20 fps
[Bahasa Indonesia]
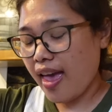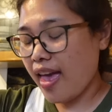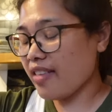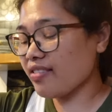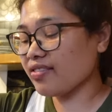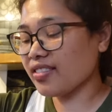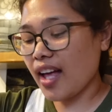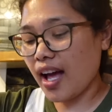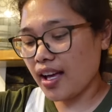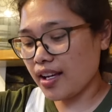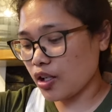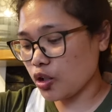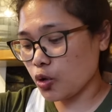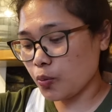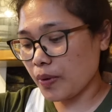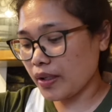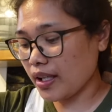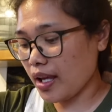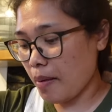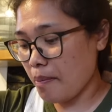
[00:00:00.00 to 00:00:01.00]
Entah
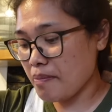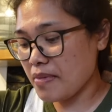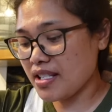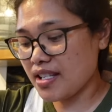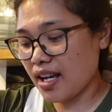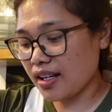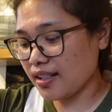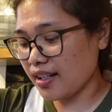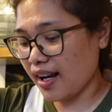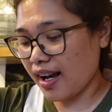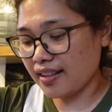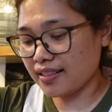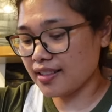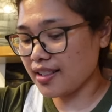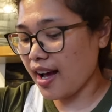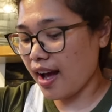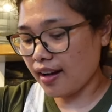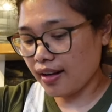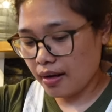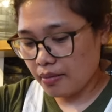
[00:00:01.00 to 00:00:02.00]
itu pakai minyak
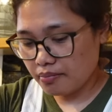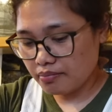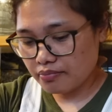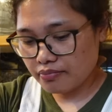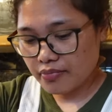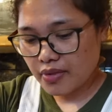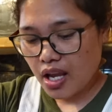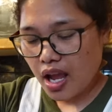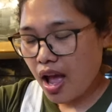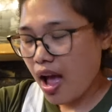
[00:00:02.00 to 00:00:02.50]
dengan garam